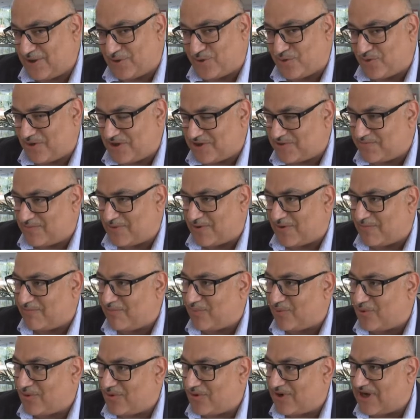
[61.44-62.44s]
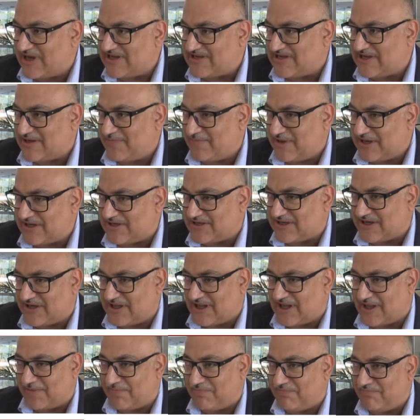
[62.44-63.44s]
il turismo non può esimersi
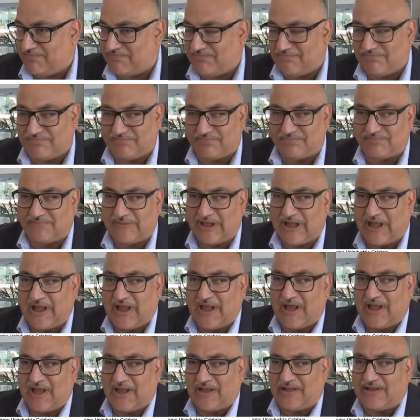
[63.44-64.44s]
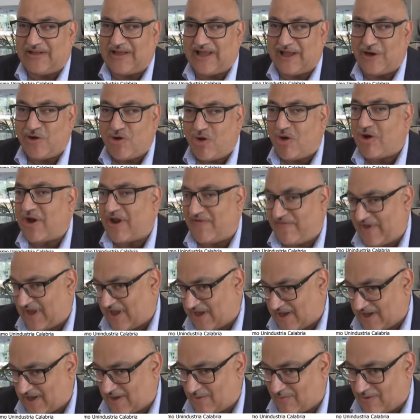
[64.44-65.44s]
da, da non
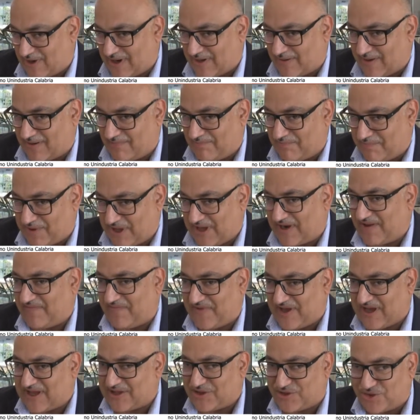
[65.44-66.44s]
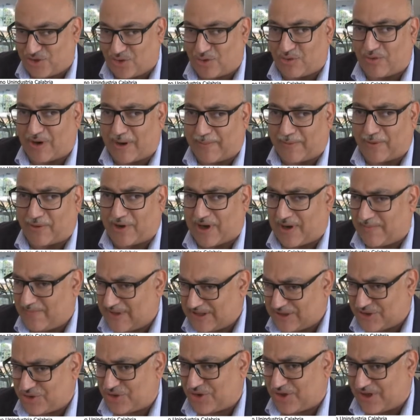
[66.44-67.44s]
avere una pianificazione, una
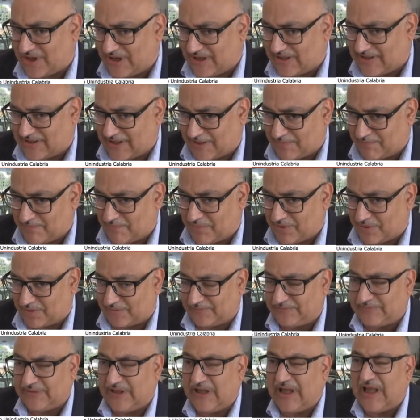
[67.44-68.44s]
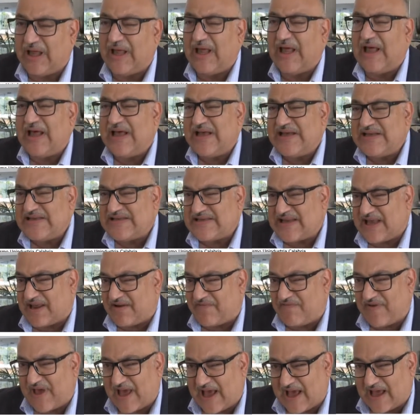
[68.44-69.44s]
programmazione del tempo.
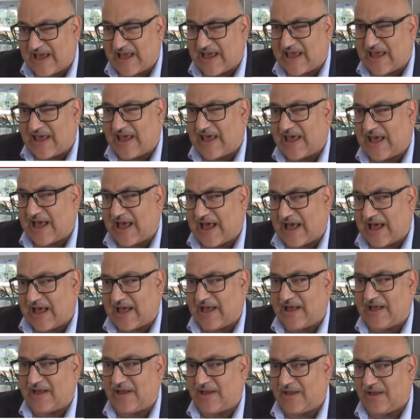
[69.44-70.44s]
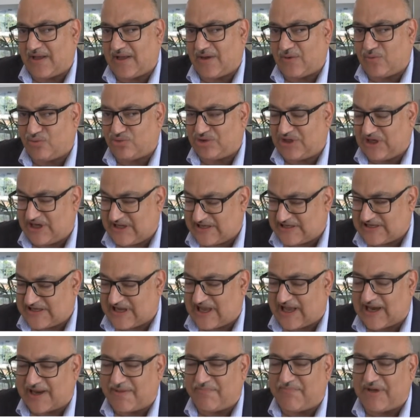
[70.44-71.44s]
Serve anche a eh,
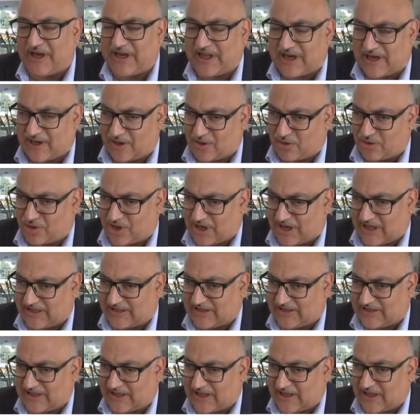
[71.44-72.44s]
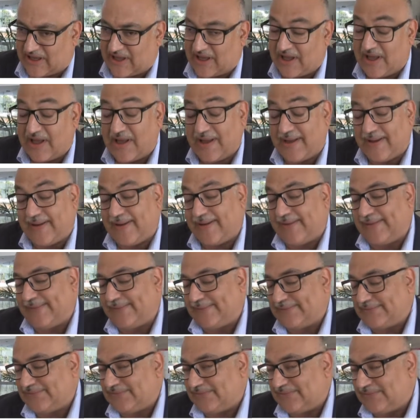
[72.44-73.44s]
utilizzare in maniera corretta
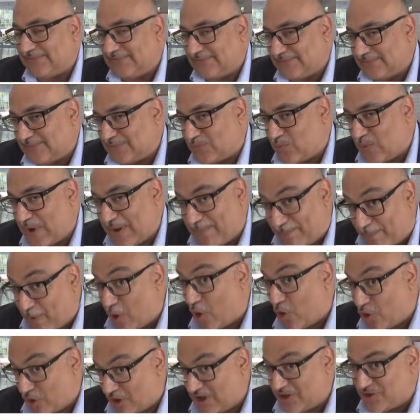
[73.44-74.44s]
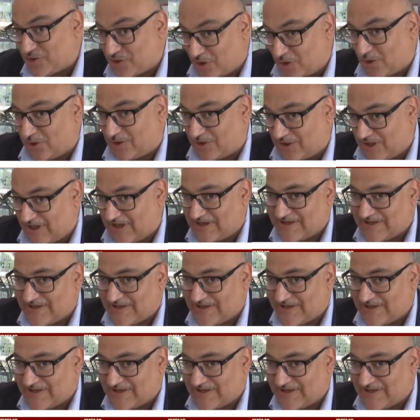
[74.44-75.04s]
quei pochi soldi